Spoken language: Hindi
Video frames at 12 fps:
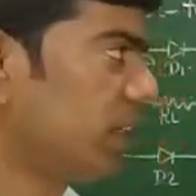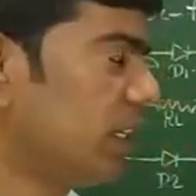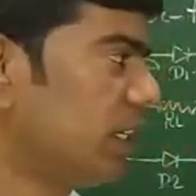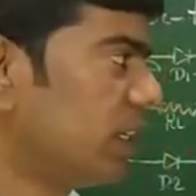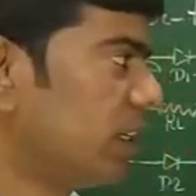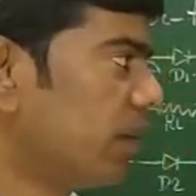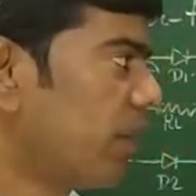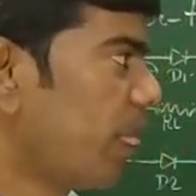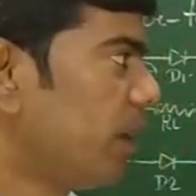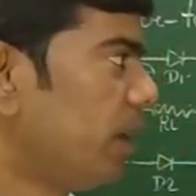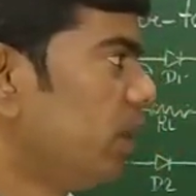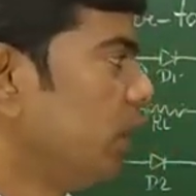ठीक है
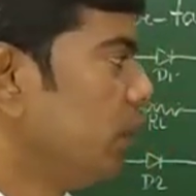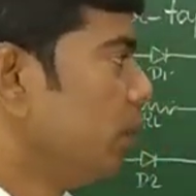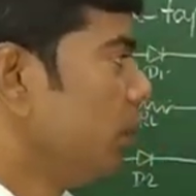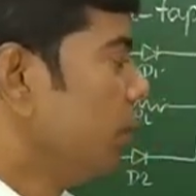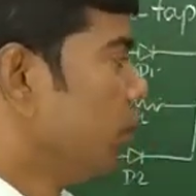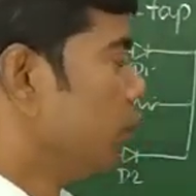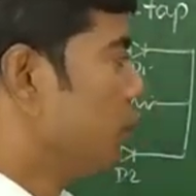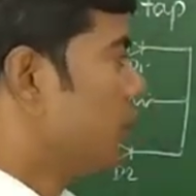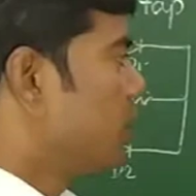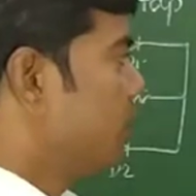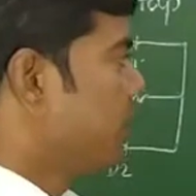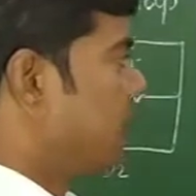तो
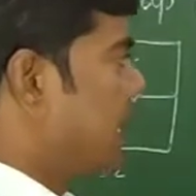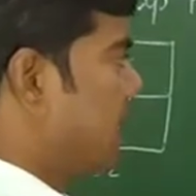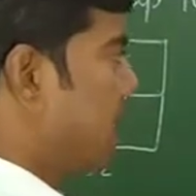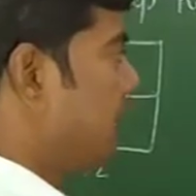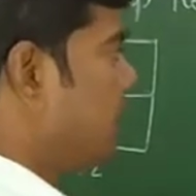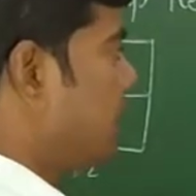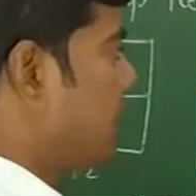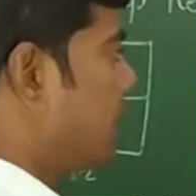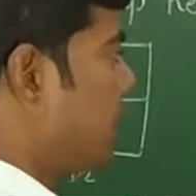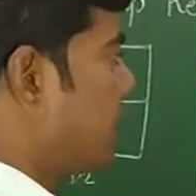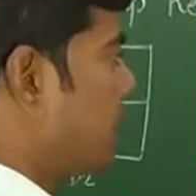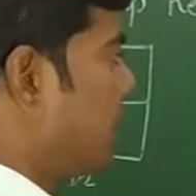इसमें जैसे
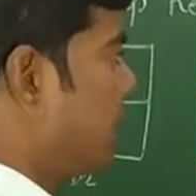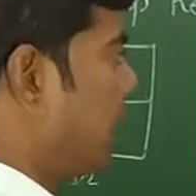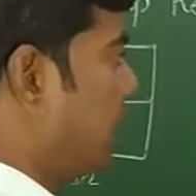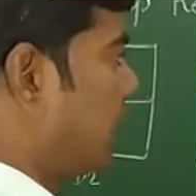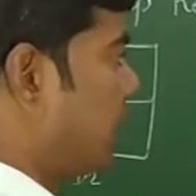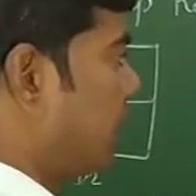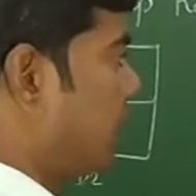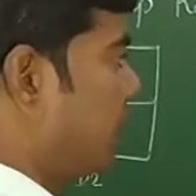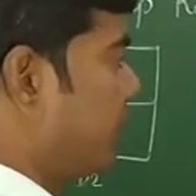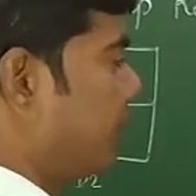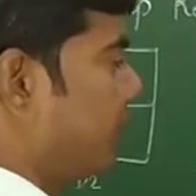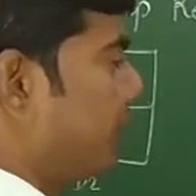ये सिग्नल आता है